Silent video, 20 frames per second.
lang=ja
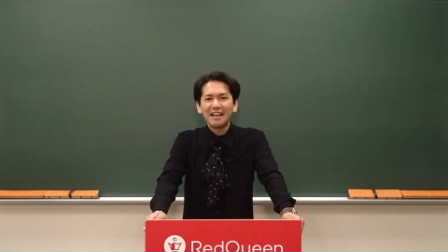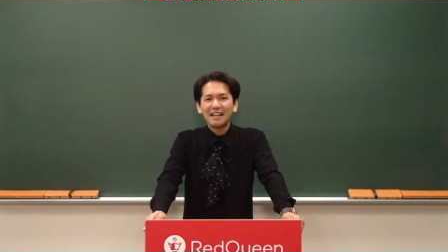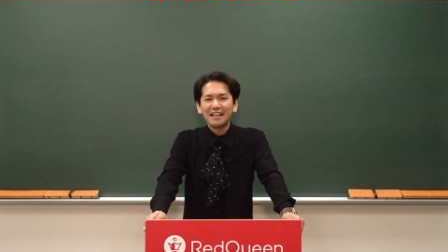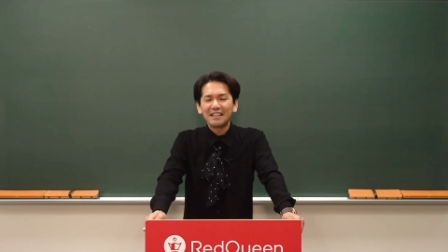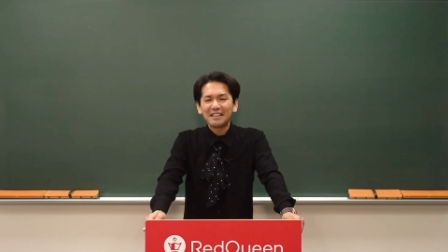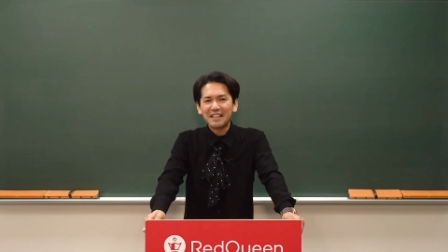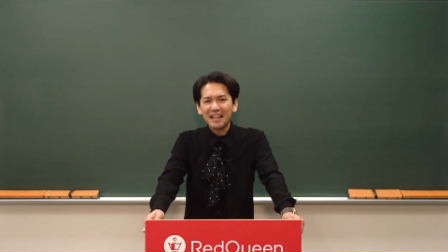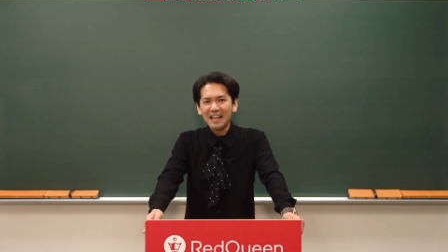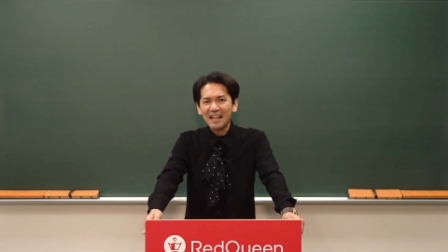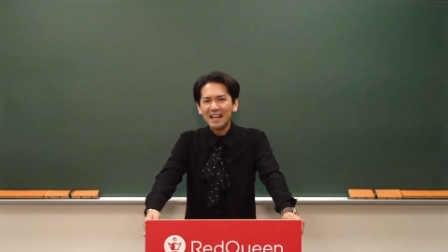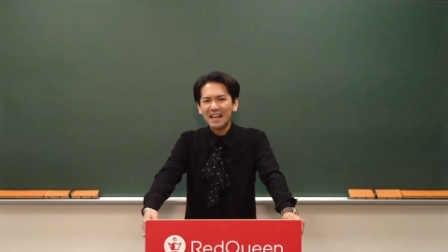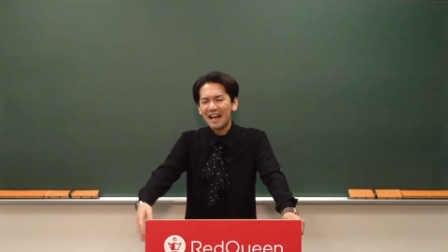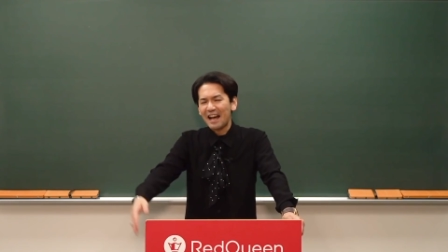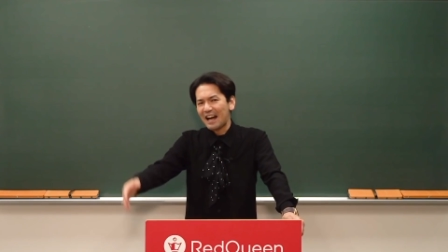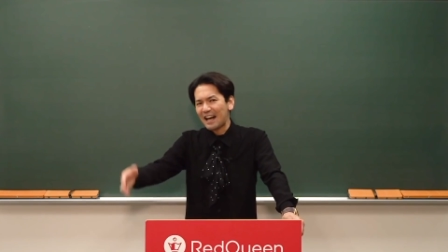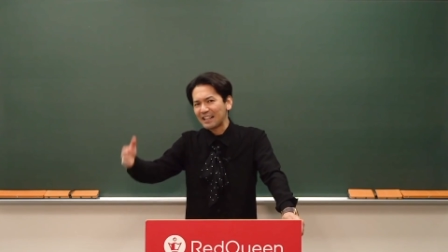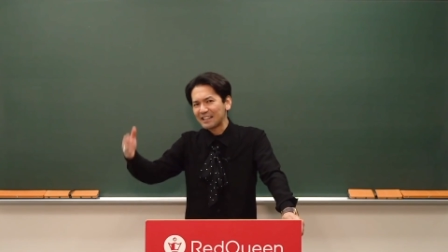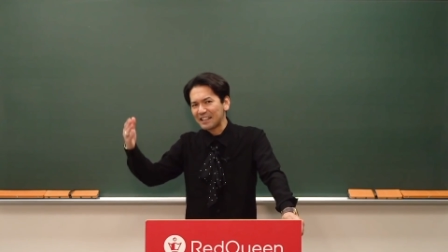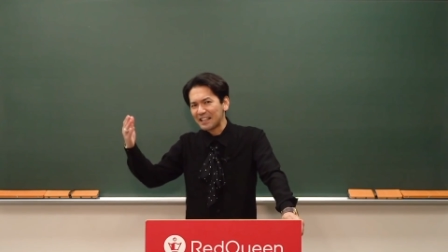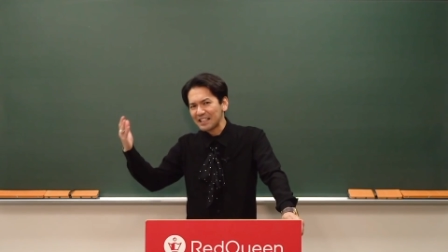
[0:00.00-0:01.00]
で、
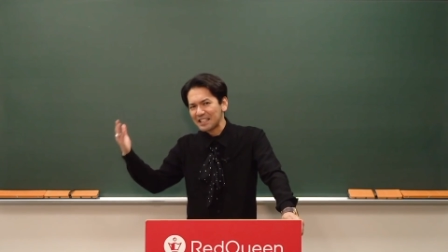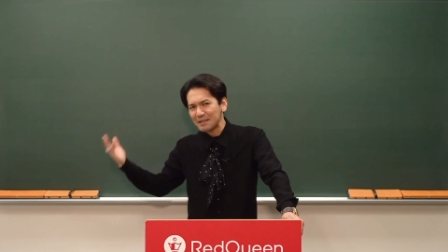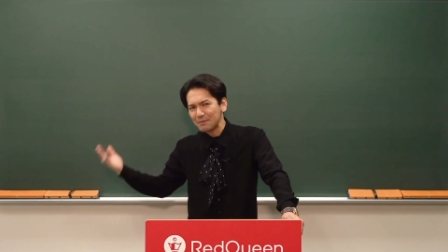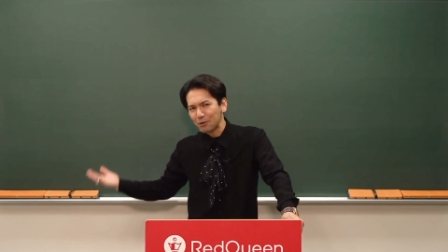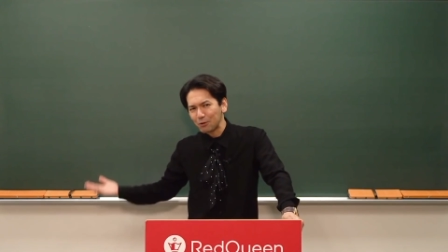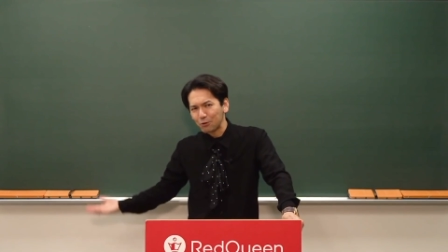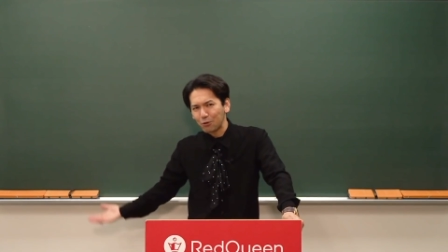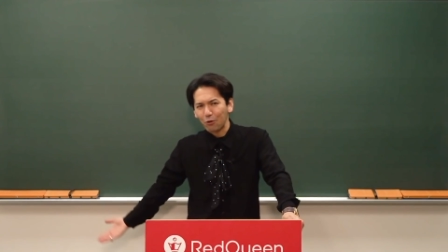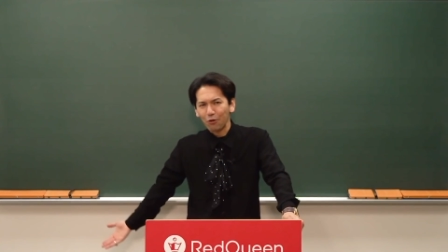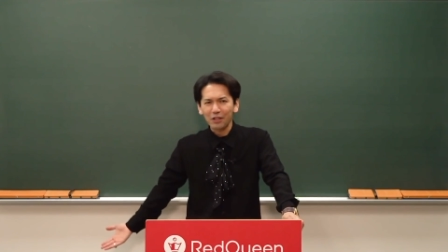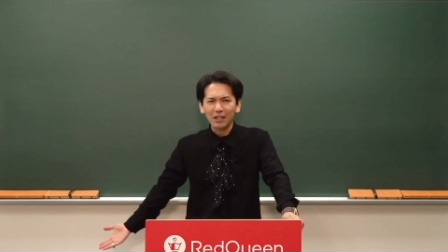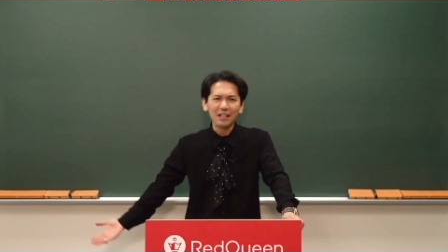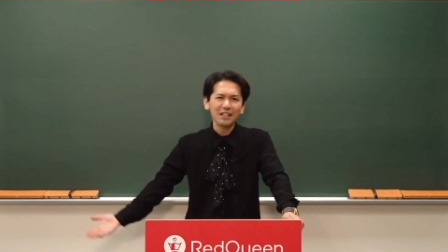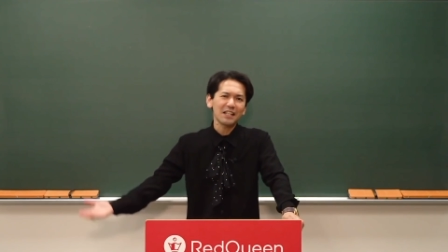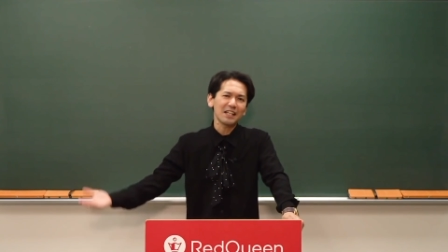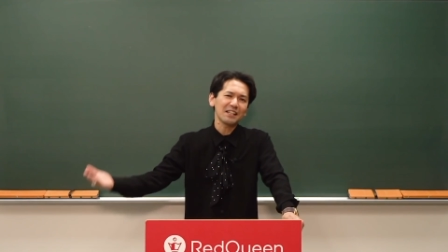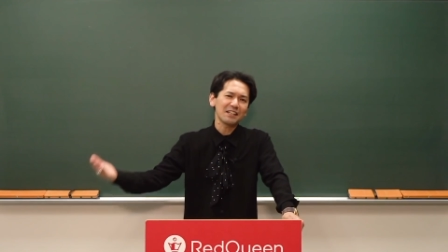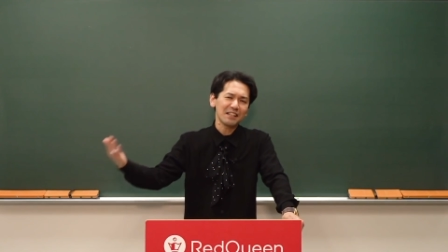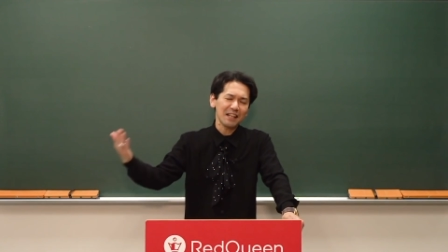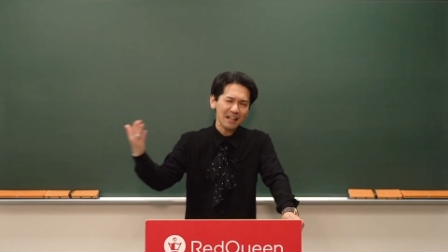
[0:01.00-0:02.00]
新しいものを取り入
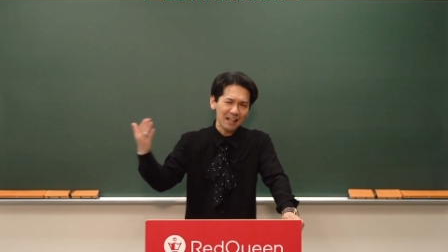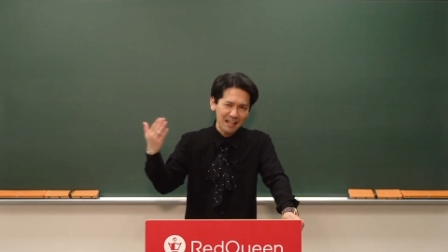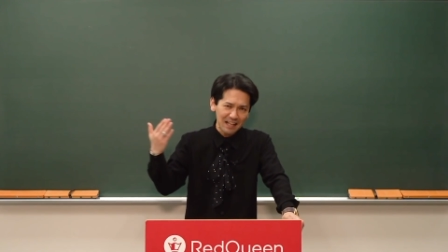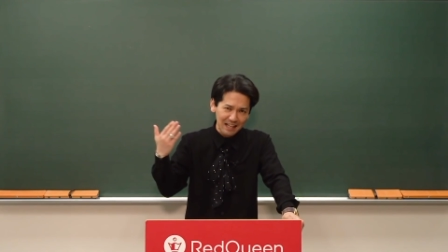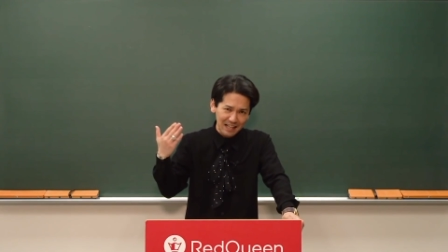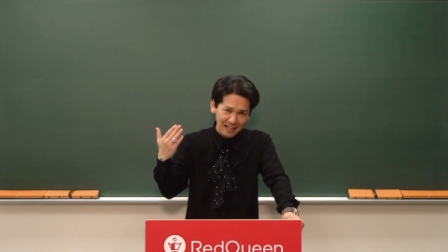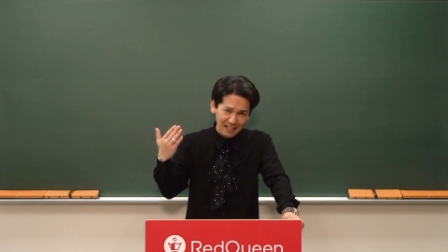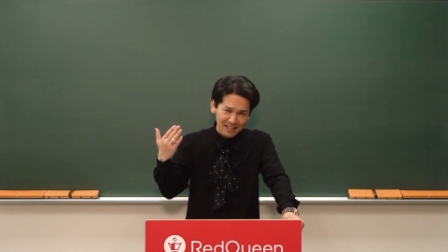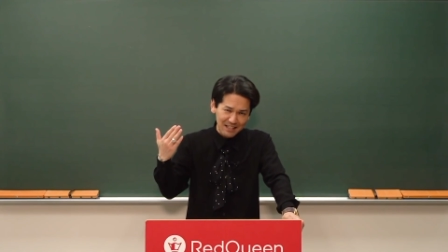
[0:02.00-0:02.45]
れていったら、